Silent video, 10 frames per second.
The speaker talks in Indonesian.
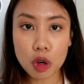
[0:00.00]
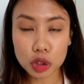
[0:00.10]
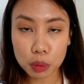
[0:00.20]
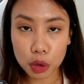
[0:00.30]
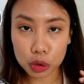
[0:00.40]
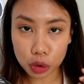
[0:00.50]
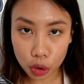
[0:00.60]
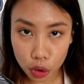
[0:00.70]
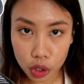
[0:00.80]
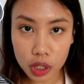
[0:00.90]
box
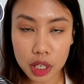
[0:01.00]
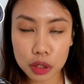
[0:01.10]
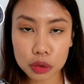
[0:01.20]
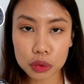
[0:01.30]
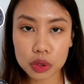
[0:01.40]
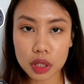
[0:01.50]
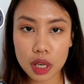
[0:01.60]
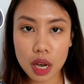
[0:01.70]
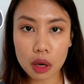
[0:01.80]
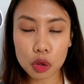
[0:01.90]
motor dan
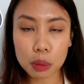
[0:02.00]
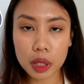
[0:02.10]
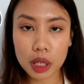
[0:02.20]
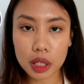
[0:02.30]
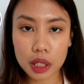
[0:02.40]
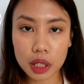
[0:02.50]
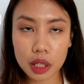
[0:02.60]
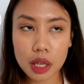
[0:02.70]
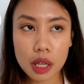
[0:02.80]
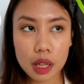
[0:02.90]
juga aku beli
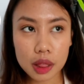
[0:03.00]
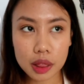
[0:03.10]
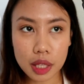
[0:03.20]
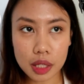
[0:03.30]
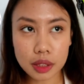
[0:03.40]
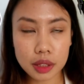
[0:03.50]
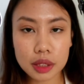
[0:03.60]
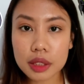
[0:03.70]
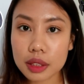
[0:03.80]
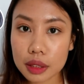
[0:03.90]

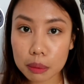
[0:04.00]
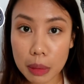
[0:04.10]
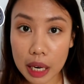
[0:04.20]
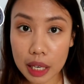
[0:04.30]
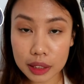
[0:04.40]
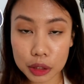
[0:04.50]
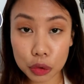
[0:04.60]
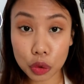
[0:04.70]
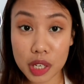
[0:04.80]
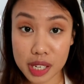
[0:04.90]
tas bagasi
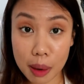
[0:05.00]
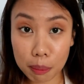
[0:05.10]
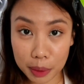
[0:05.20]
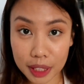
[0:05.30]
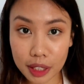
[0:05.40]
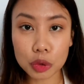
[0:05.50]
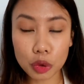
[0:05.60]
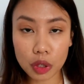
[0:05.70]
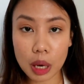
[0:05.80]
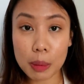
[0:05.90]
untuk di samping
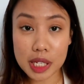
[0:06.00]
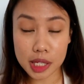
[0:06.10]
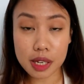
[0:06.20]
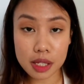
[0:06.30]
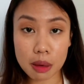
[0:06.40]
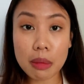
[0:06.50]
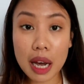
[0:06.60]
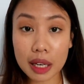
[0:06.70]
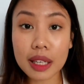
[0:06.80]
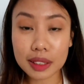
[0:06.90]
untuk kapasitas
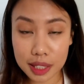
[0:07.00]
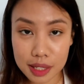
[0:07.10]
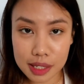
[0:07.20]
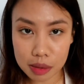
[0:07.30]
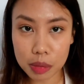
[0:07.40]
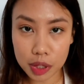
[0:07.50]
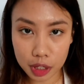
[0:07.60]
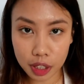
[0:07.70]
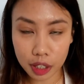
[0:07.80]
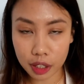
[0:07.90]
tambahan aja sih
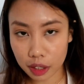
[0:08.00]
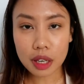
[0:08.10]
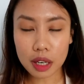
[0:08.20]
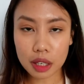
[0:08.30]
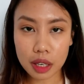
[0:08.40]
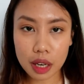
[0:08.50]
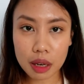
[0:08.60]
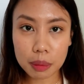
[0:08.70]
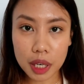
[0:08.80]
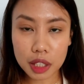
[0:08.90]
sebenarnya karena
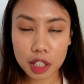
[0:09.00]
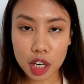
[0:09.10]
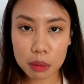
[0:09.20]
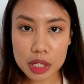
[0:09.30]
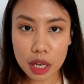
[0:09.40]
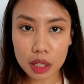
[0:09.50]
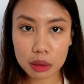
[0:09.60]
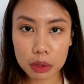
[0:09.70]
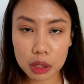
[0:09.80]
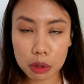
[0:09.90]
apalagi kalau misalkan
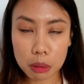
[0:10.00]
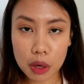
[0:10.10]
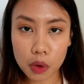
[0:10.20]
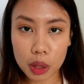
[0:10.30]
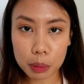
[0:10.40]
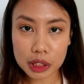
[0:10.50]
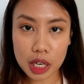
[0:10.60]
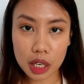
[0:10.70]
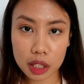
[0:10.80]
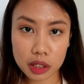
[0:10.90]
teman-teman melakukan
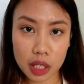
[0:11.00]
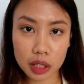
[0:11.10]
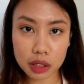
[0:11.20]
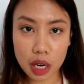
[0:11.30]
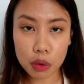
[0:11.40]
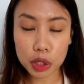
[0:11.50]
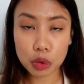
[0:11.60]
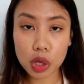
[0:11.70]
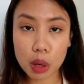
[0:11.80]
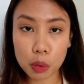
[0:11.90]
perjalanan jarak jauh
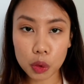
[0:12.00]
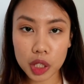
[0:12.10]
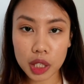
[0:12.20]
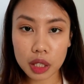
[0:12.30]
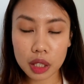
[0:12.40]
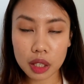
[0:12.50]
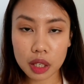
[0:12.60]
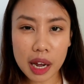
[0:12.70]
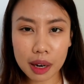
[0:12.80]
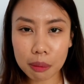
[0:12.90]
itu nggak mungkin
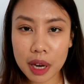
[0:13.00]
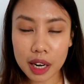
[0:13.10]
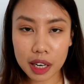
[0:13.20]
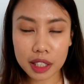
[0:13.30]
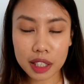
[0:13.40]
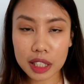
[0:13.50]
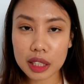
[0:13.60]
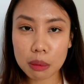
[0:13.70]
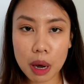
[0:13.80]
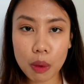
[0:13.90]
barang-barang yang
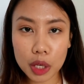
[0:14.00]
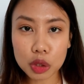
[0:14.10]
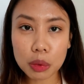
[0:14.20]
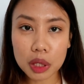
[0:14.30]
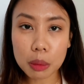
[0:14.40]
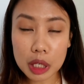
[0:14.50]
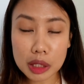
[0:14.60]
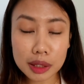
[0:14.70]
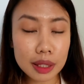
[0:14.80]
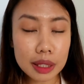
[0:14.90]
kita bawa itu benar-benar
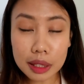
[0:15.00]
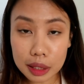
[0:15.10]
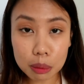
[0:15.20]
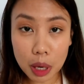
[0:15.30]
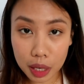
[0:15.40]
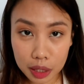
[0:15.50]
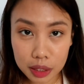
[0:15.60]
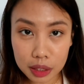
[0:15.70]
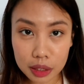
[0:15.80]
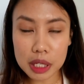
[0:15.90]
sedikit banget
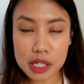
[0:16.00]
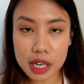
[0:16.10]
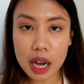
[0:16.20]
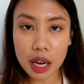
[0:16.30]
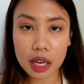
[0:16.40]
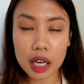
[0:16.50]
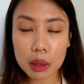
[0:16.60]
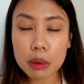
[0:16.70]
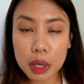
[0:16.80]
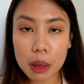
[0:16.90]
pasti akan ada
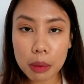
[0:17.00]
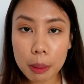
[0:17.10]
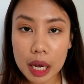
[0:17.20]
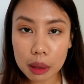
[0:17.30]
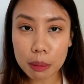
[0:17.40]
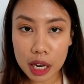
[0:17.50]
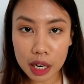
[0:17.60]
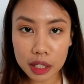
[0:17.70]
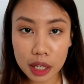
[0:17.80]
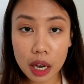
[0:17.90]
beberapa
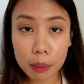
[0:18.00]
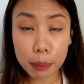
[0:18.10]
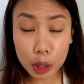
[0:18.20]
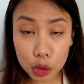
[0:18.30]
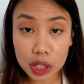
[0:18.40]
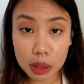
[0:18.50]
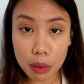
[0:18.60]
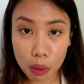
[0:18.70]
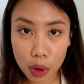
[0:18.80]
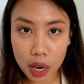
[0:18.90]
barang-barang yang perlu kita
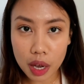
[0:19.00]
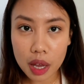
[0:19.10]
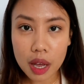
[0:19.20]
bawa